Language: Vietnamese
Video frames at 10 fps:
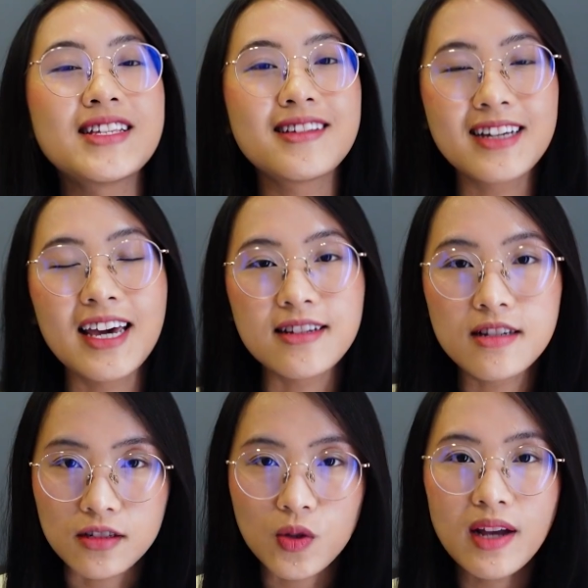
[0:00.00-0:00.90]
Và sự kiện
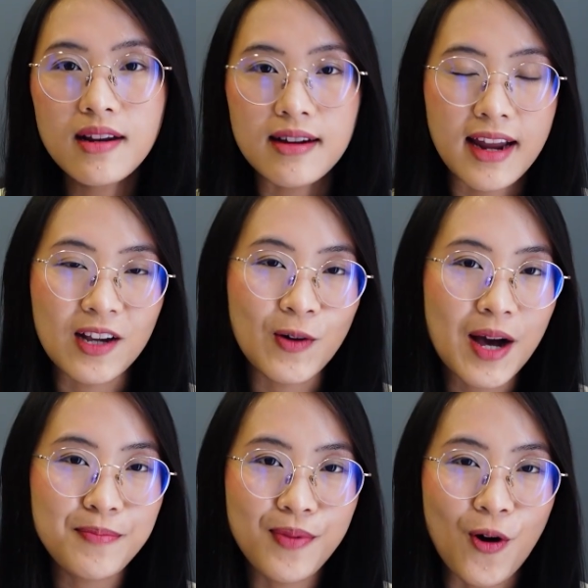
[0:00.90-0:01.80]
trực tuyến lần này của
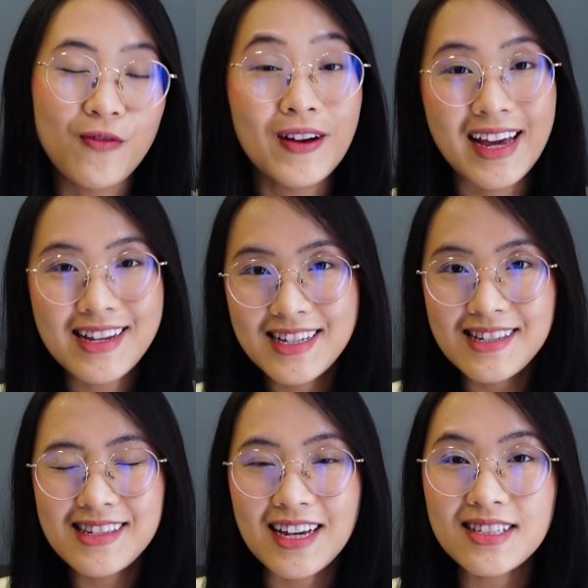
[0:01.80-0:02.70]
Apple vào tháng
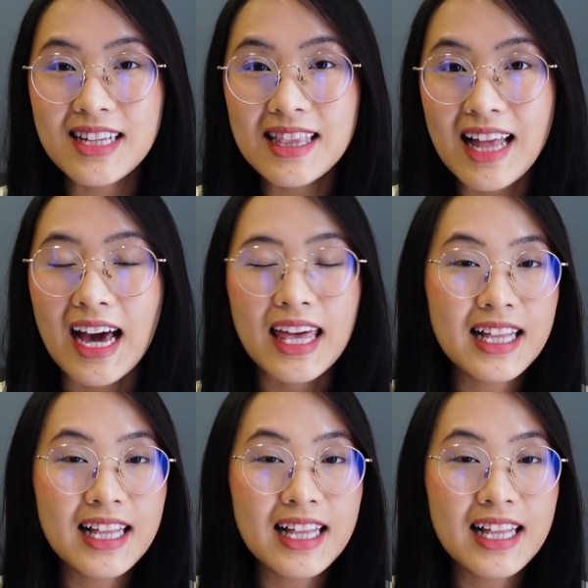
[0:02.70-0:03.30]
9 sẽ có tên là